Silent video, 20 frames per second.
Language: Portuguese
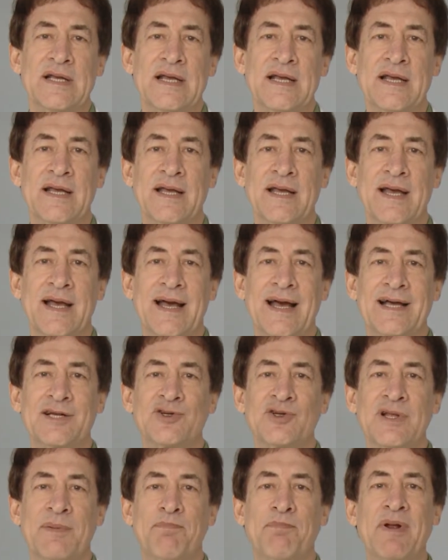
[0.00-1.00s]
é,
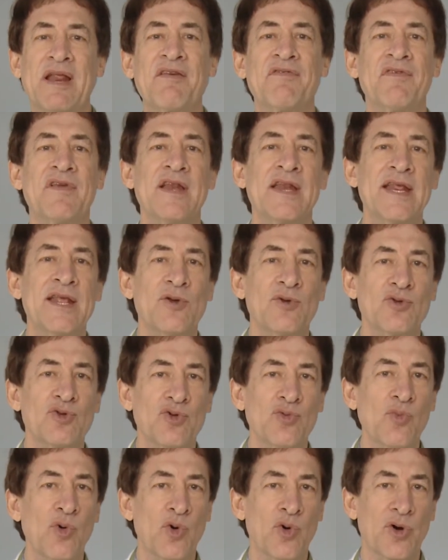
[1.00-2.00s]
ajudam a prevenir o
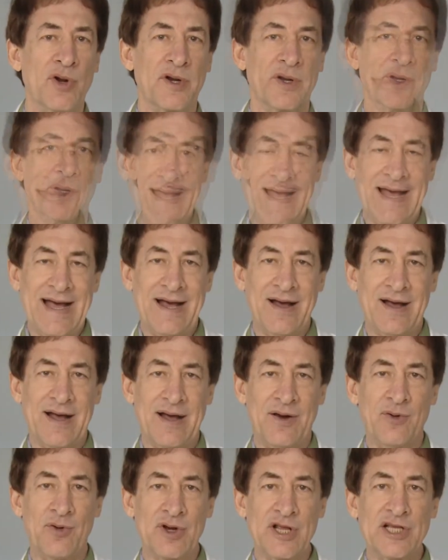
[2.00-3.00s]
tumor.
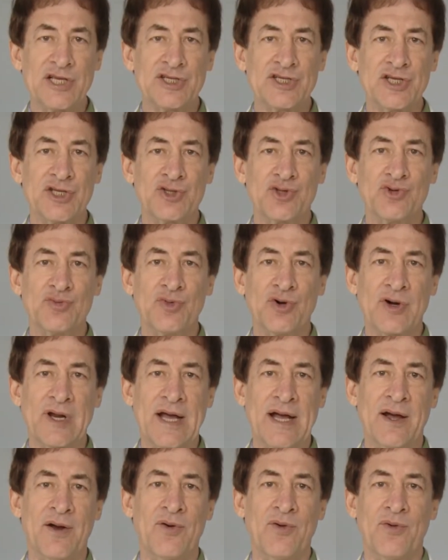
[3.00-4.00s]
A, a origem
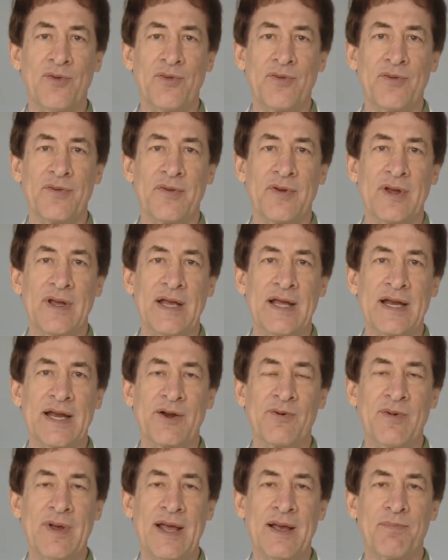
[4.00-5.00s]
tumoral ela
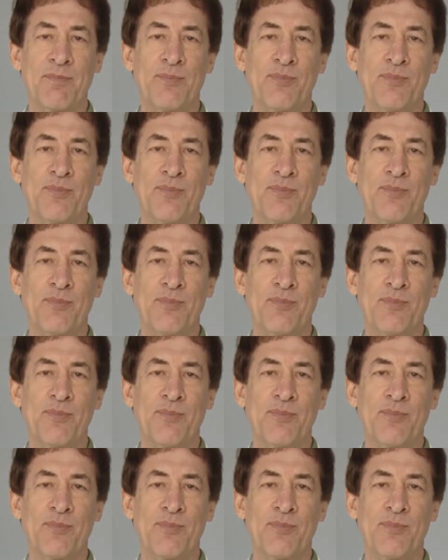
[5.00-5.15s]
não é